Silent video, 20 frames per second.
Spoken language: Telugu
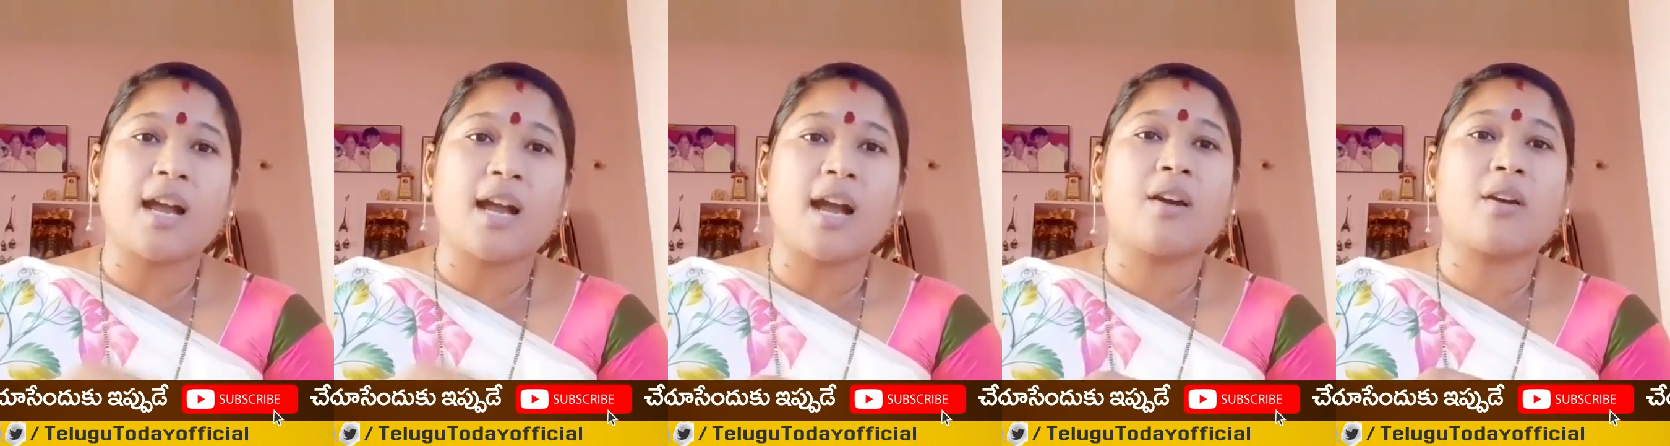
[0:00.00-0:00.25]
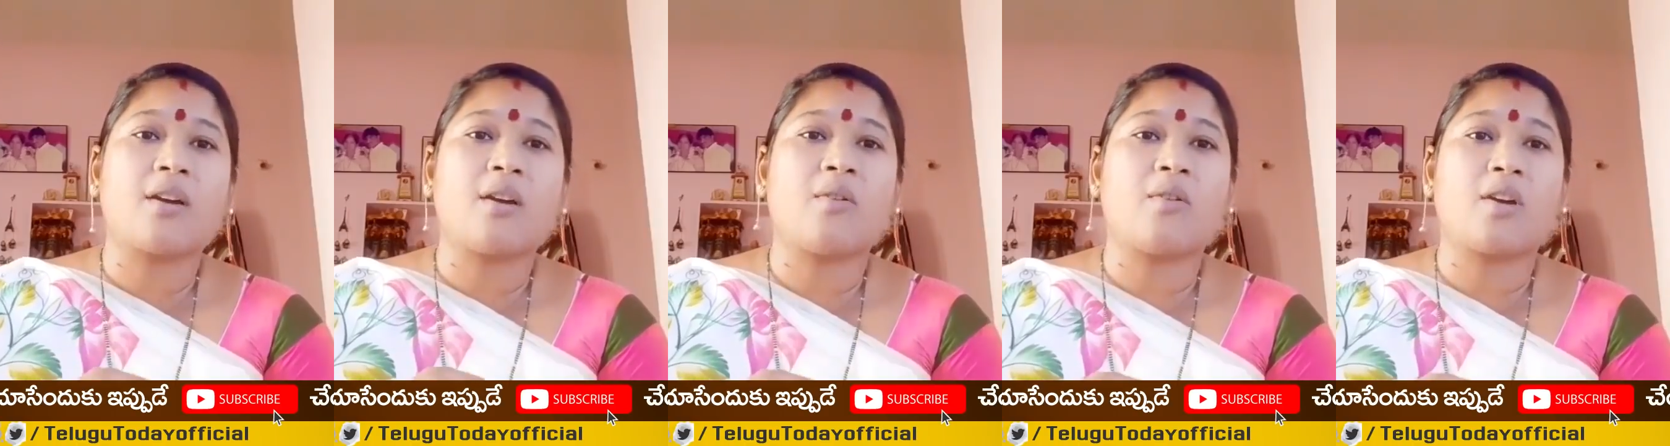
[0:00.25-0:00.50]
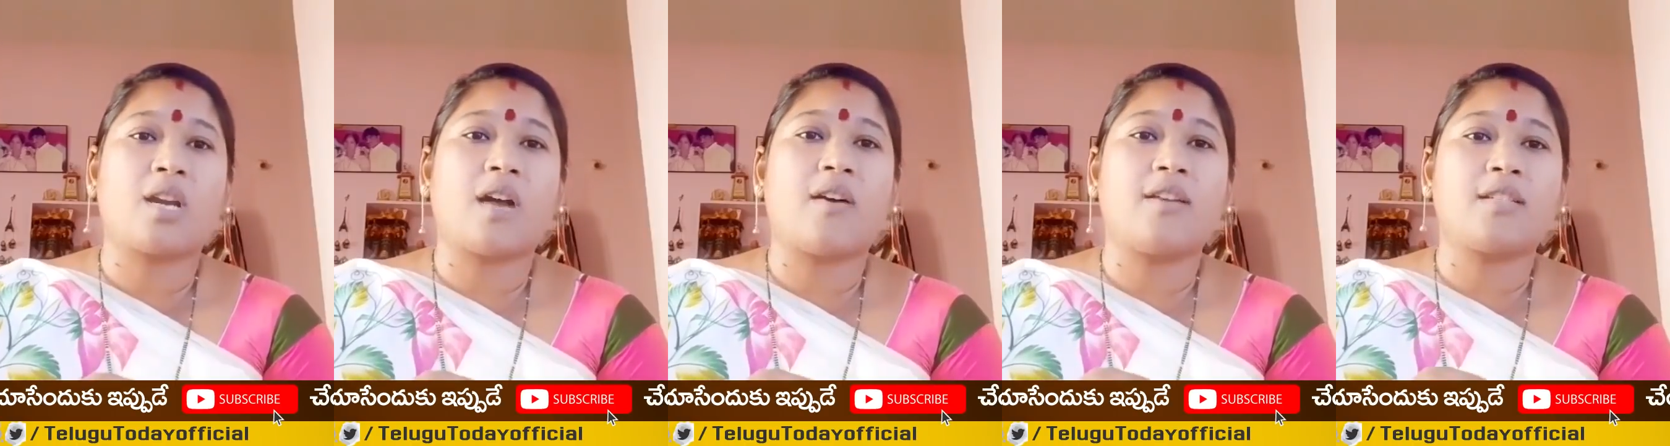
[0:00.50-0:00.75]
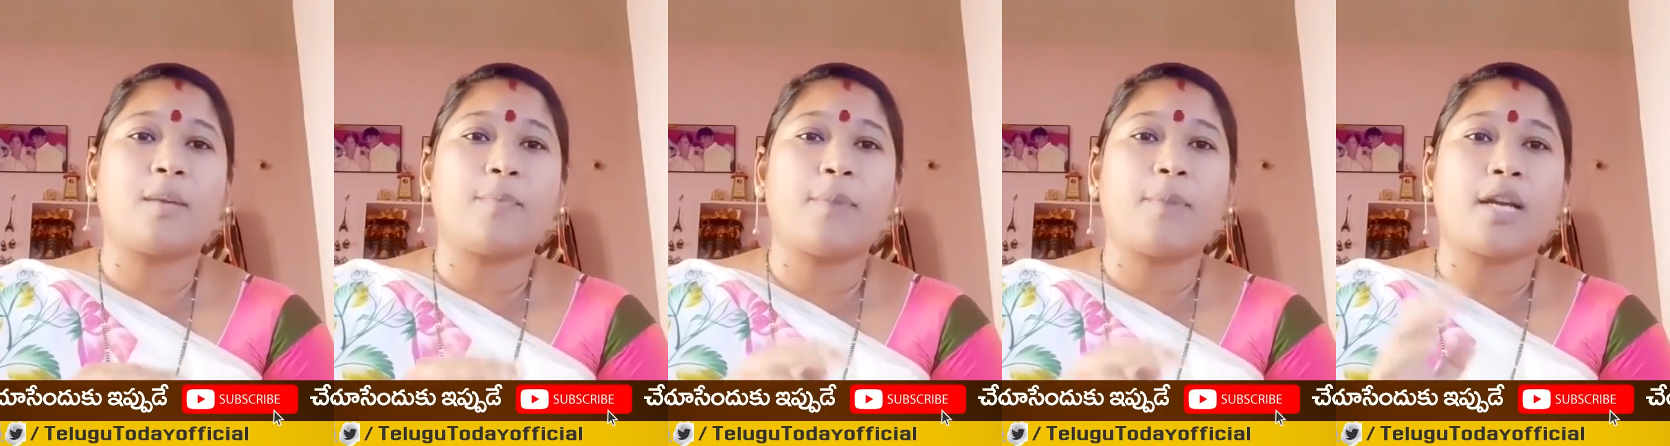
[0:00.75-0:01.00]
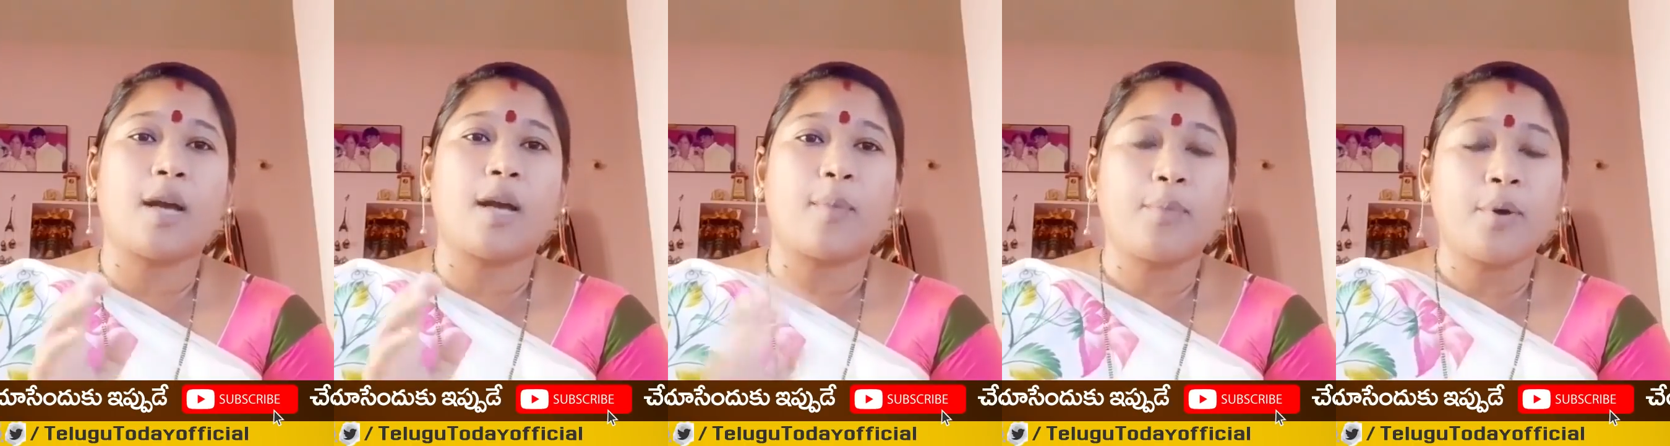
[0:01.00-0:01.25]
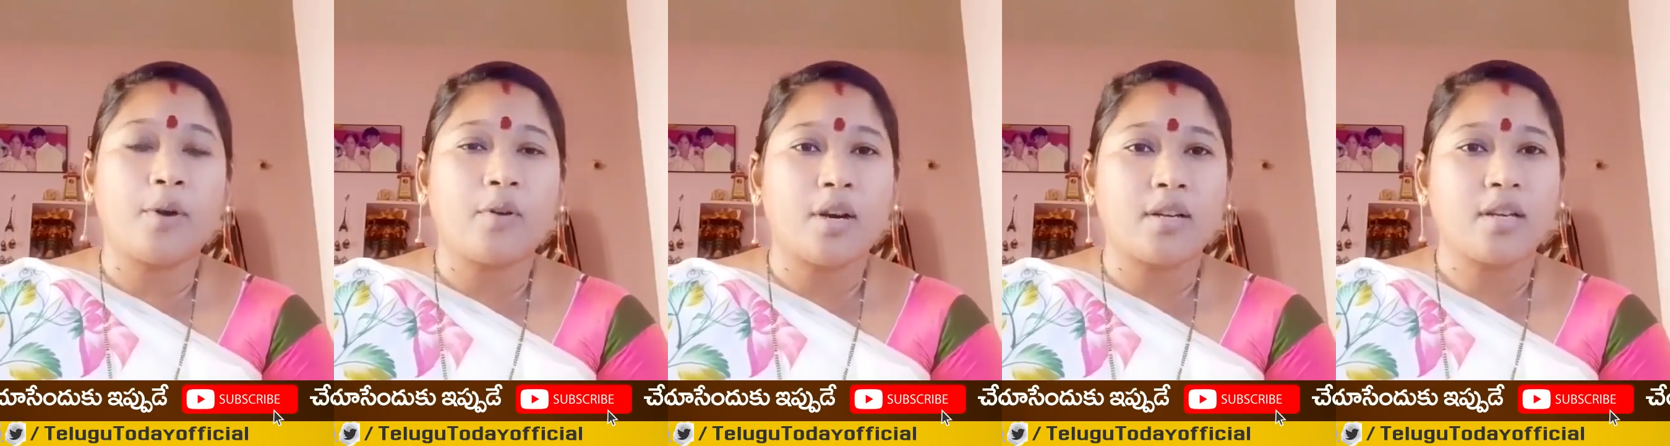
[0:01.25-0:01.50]
నాయకులు ఉన్నామని చెప్పి
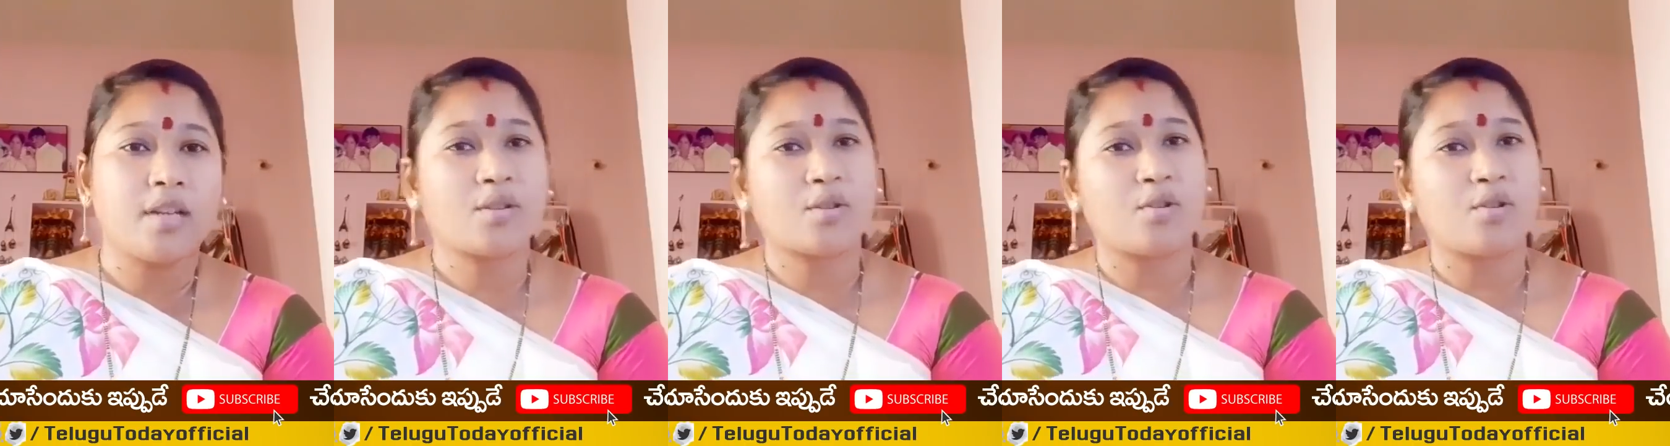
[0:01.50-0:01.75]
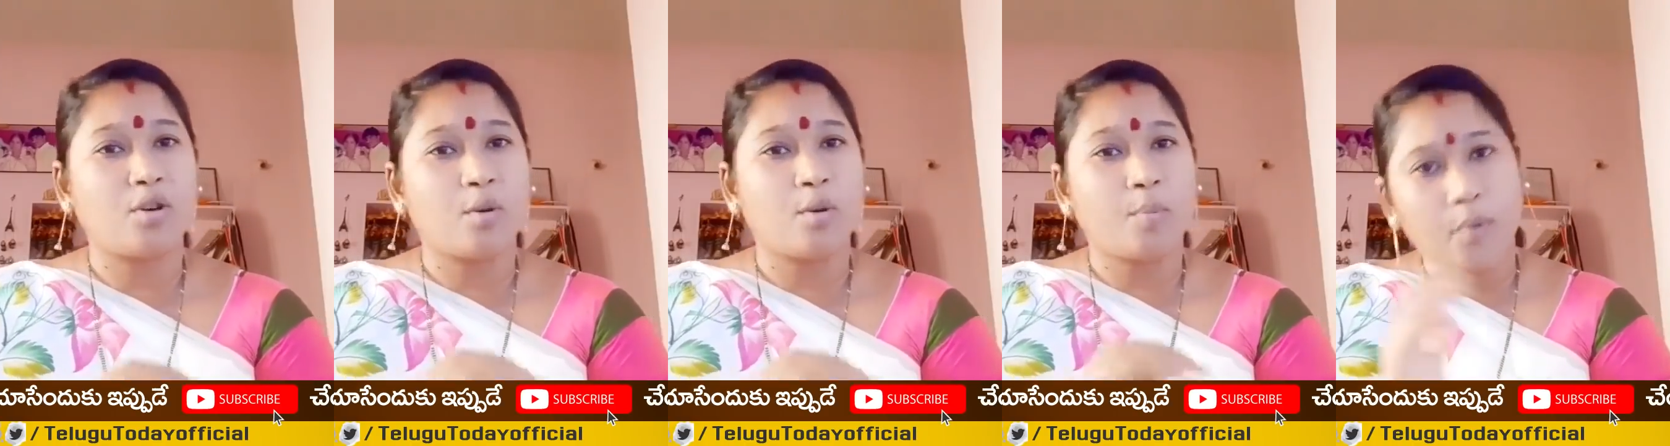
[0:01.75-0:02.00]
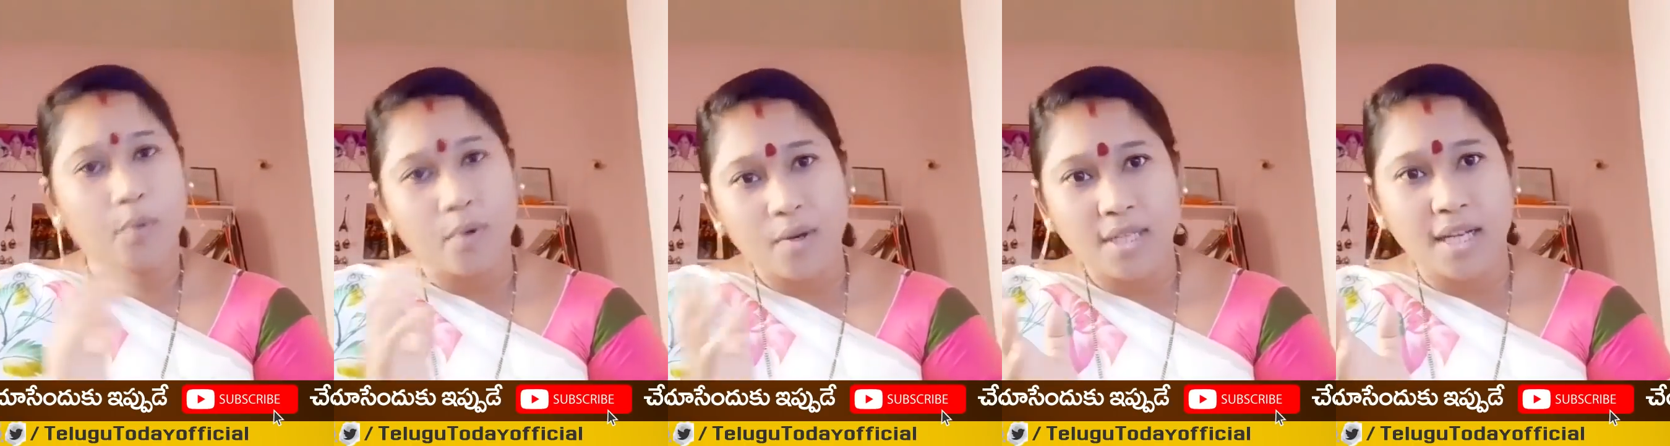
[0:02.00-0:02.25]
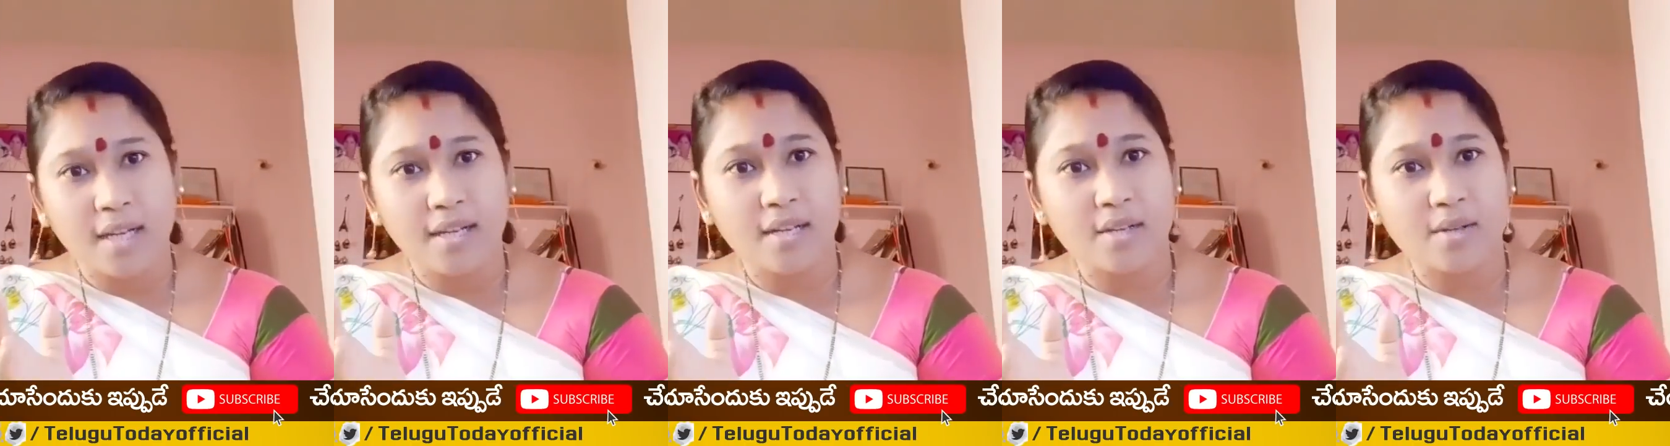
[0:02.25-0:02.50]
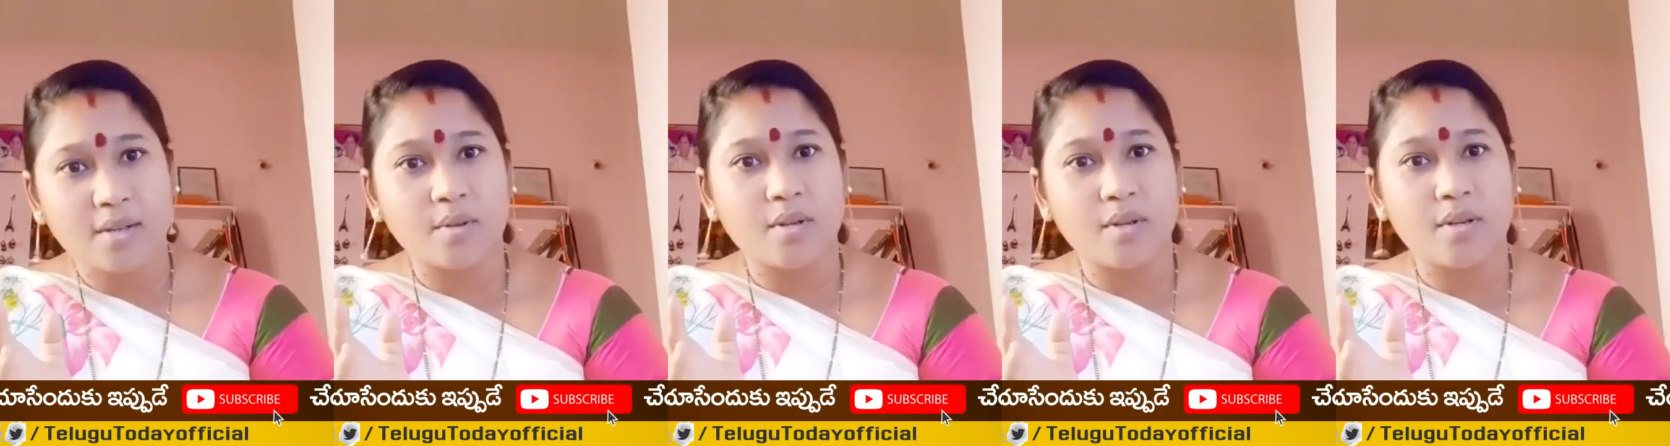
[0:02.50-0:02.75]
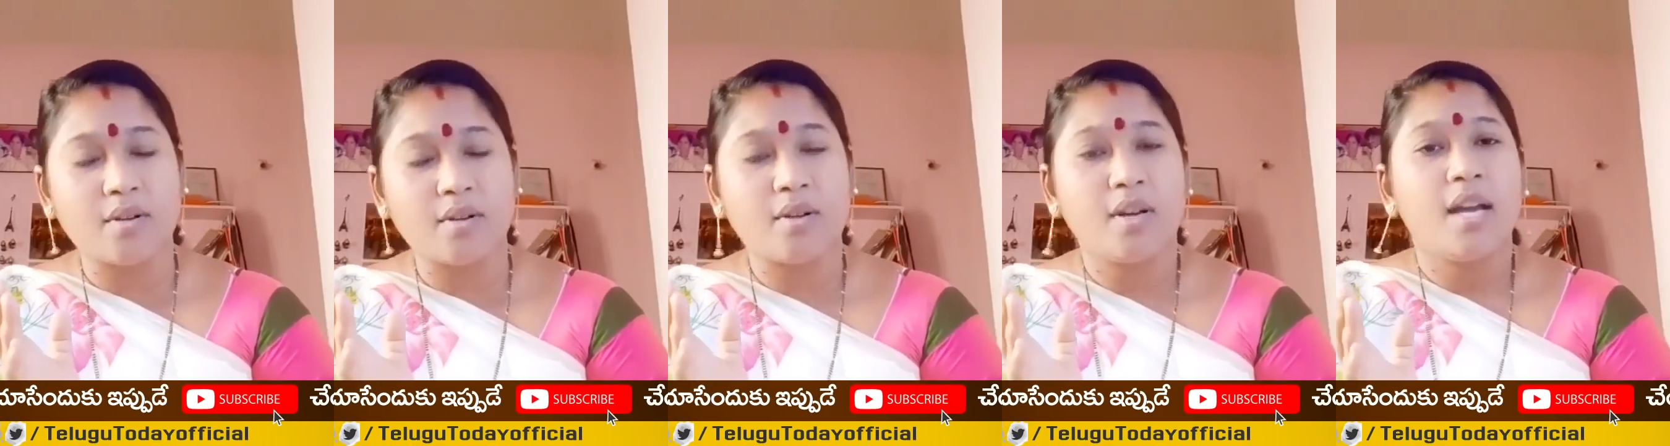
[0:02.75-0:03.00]
డప్పులు కొట్టించుకుంటూ పూలు
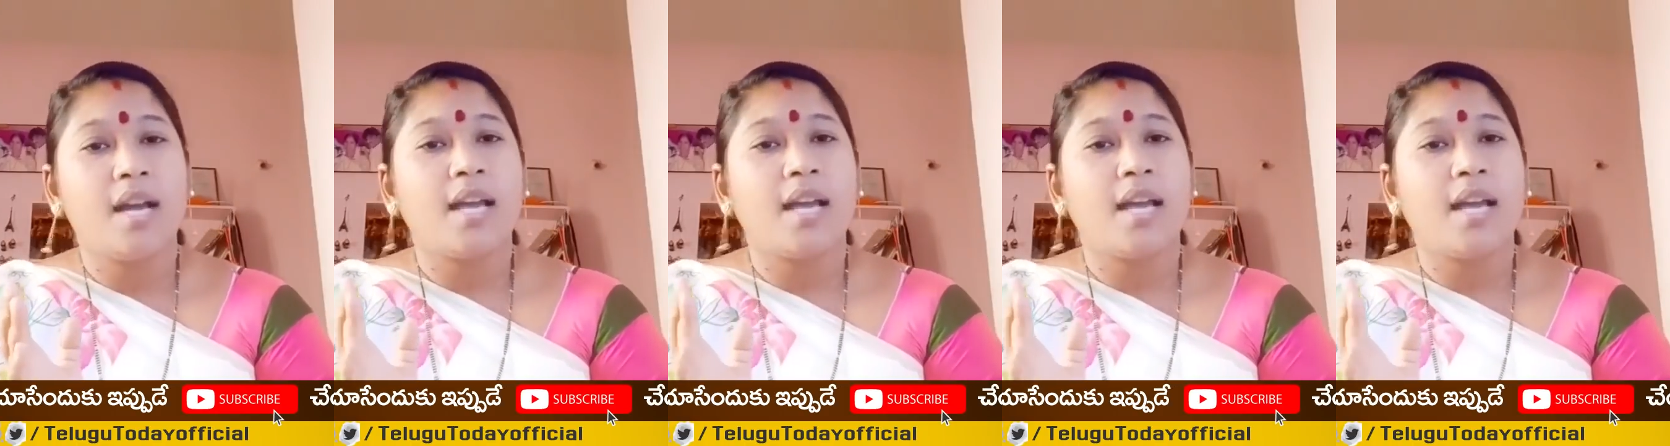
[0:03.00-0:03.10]
చల్లించుకుంటూ